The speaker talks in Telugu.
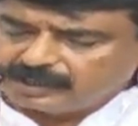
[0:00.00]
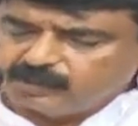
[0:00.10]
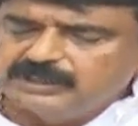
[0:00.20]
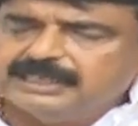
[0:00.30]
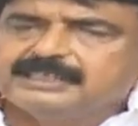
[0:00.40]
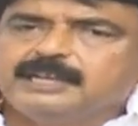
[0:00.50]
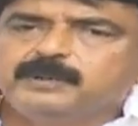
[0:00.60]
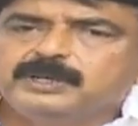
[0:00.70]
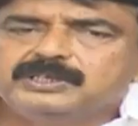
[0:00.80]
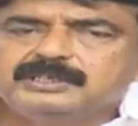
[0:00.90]
అతని గురించి అతనే
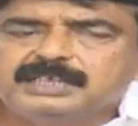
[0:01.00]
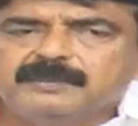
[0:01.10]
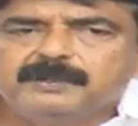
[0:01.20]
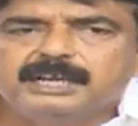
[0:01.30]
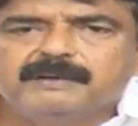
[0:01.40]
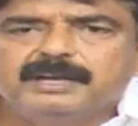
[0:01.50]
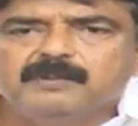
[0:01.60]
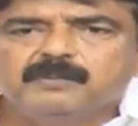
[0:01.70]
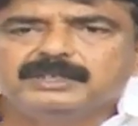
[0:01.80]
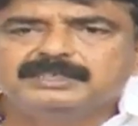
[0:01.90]
సెల్ఫ్ డబ్బా
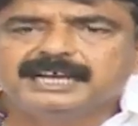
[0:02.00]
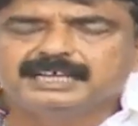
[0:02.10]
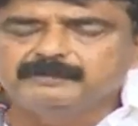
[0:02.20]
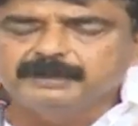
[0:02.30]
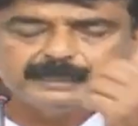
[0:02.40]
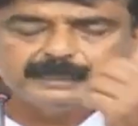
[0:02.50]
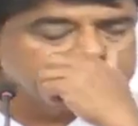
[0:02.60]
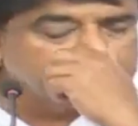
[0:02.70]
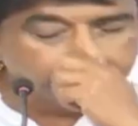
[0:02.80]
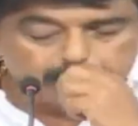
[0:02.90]
లేపుకోవాలి జాకీ పెట్టి
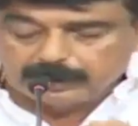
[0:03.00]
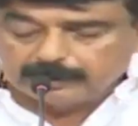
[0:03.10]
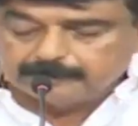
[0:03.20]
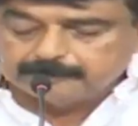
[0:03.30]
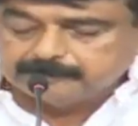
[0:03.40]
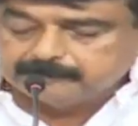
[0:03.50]
అతనే చెప్పుకుంటాడు